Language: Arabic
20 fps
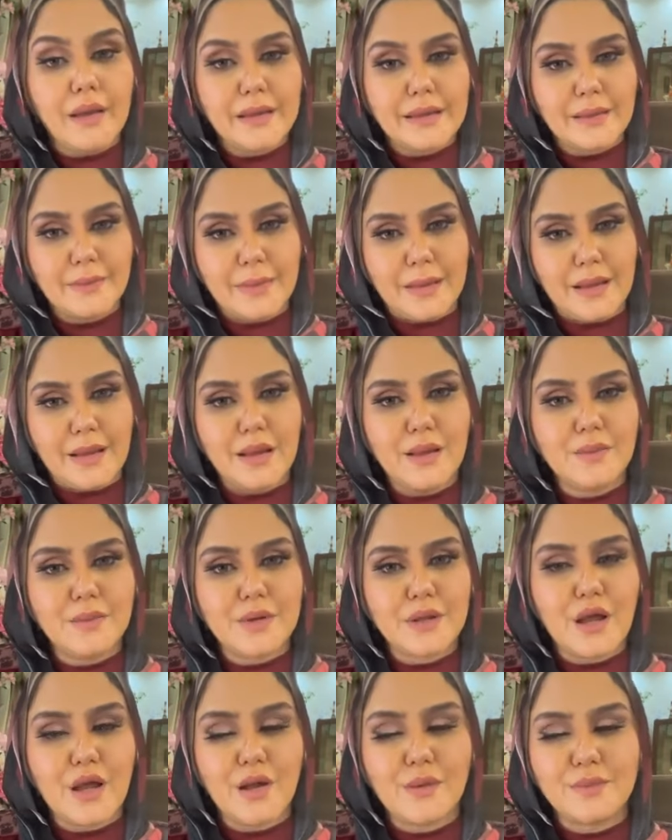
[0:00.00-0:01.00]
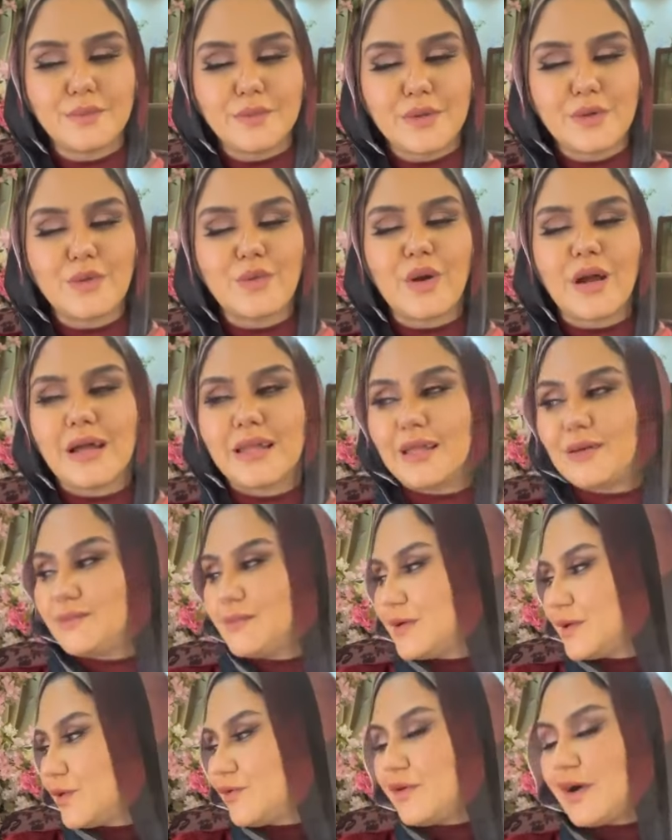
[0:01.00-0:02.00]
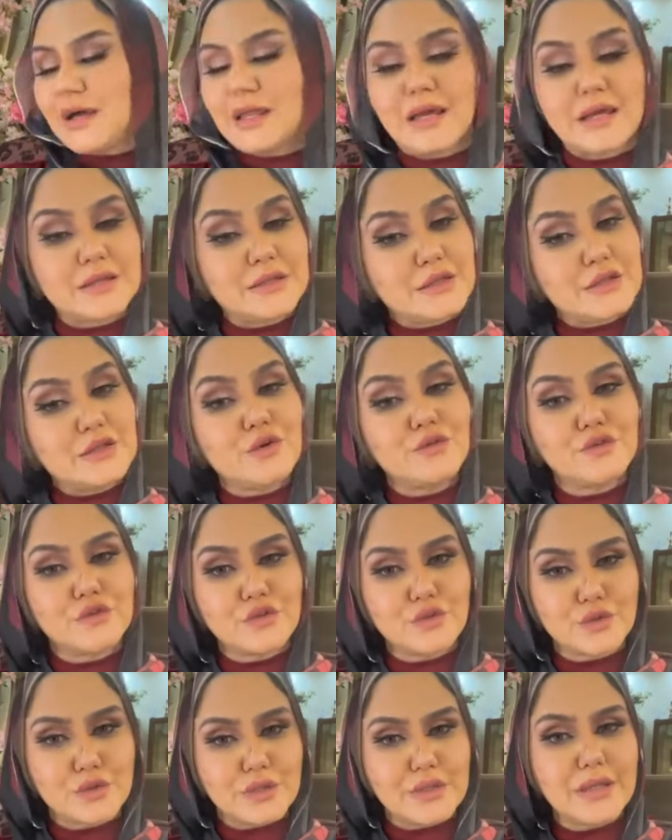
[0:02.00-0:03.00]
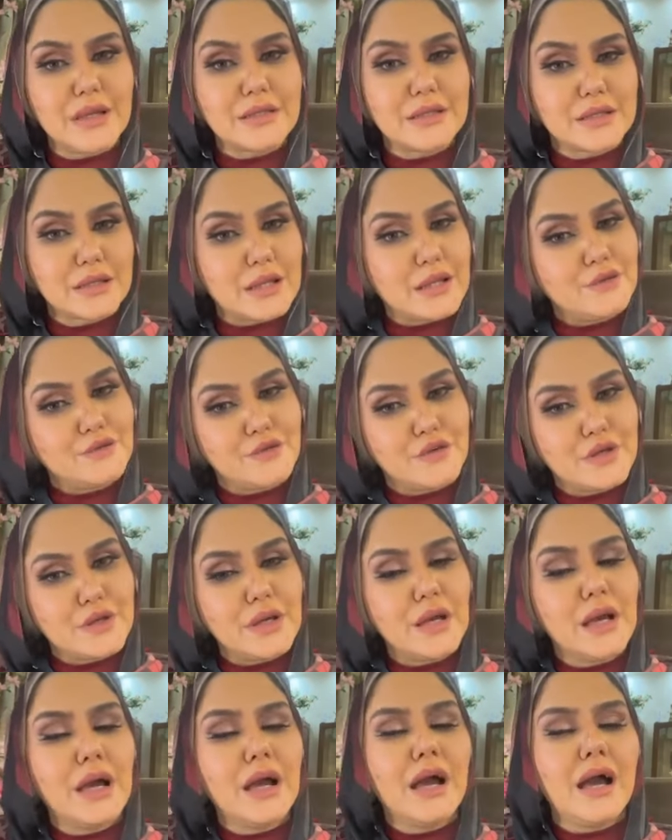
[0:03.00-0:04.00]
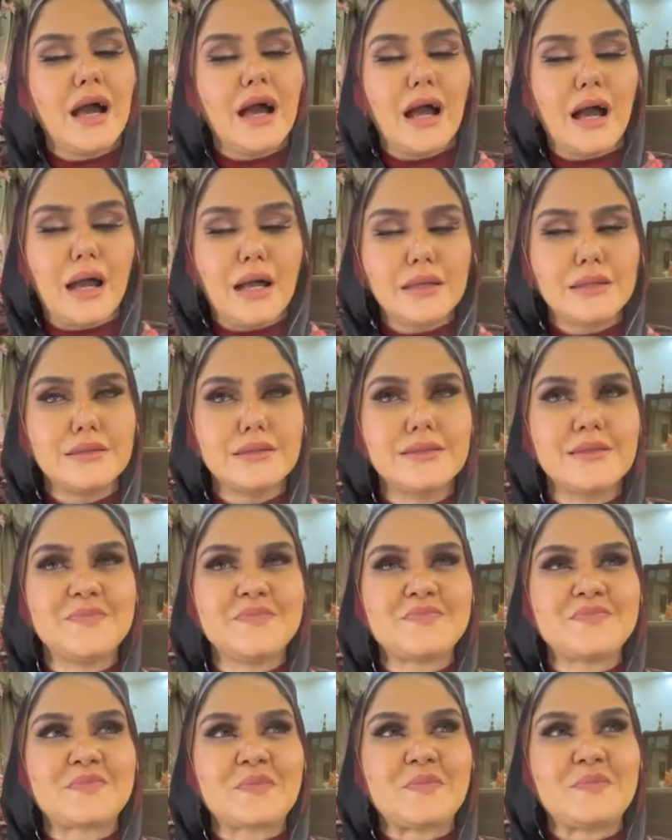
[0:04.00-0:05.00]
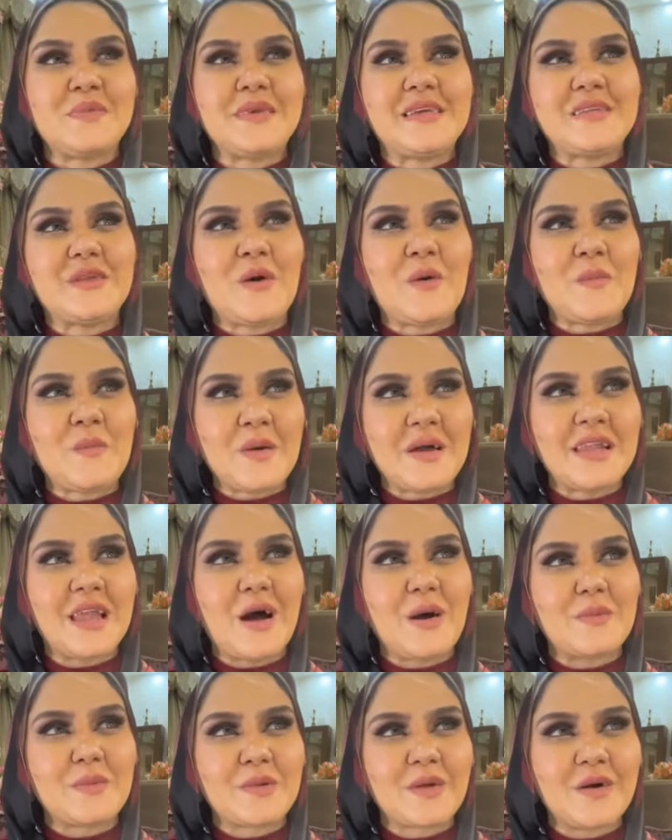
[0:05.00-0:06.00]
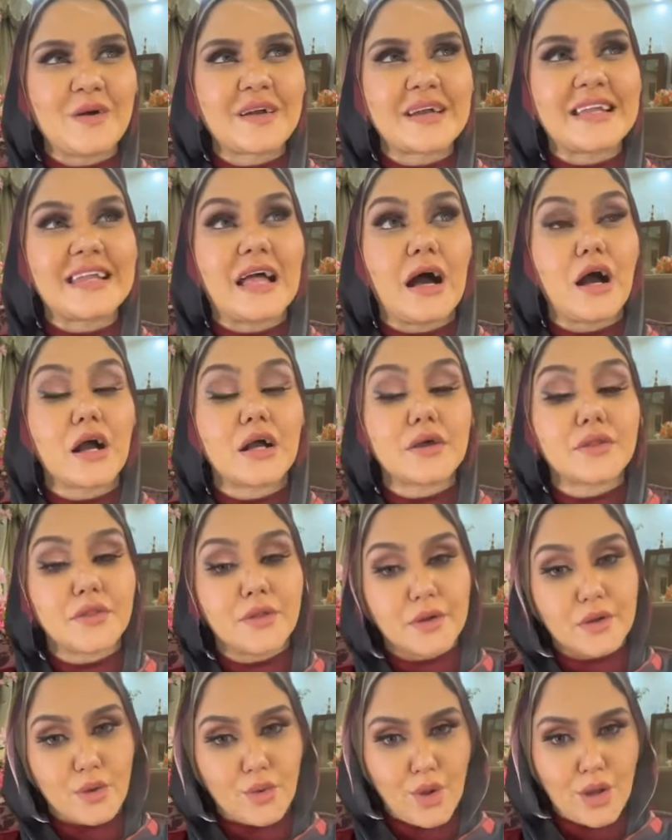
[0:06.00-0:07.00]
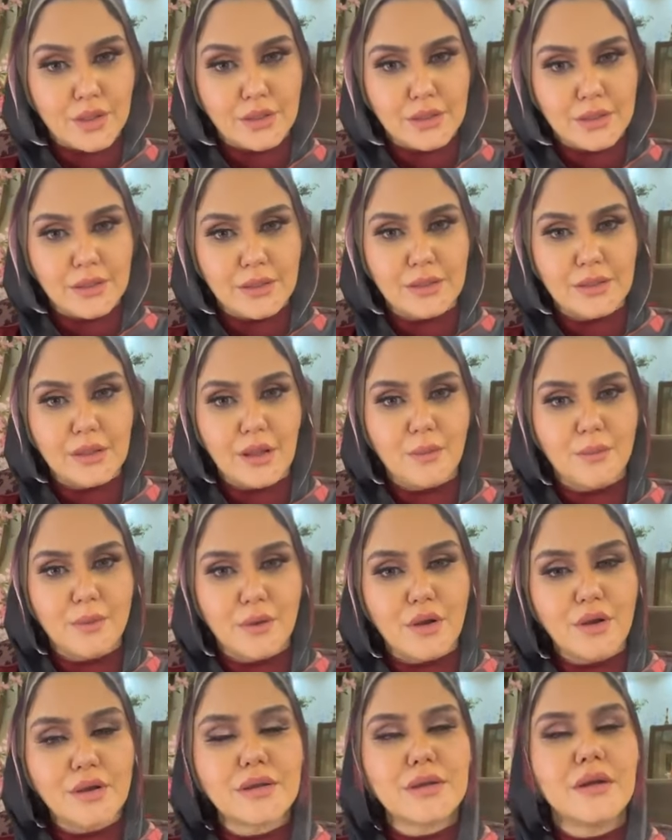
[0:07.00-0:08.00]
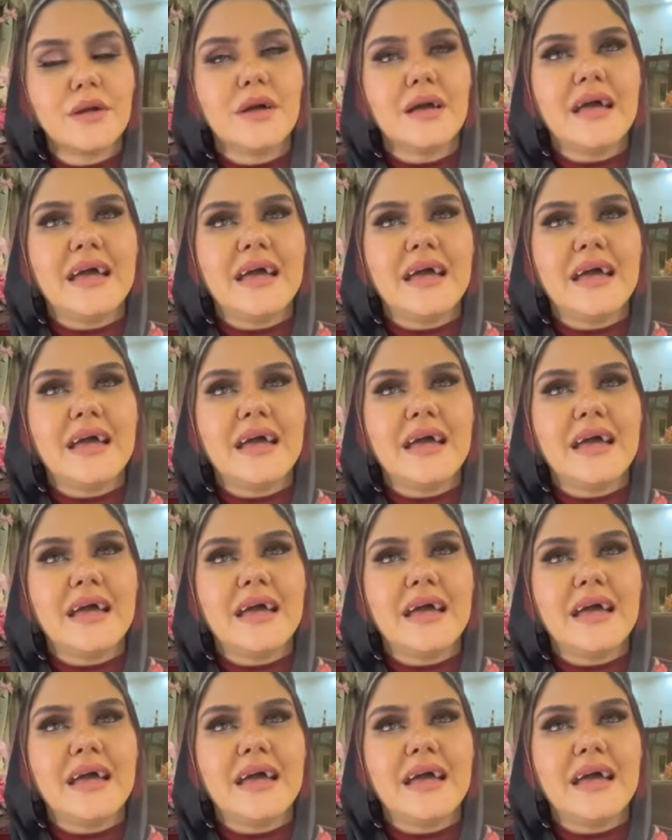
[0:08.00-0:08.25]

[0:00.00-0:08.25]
هاي يا جماعه برحب بيكم اهلا بيكم في حلقه جديده وفيديو جديد هنتكلم فيه عن مين هم الابراج الاكثر روحانيه يعني الابراج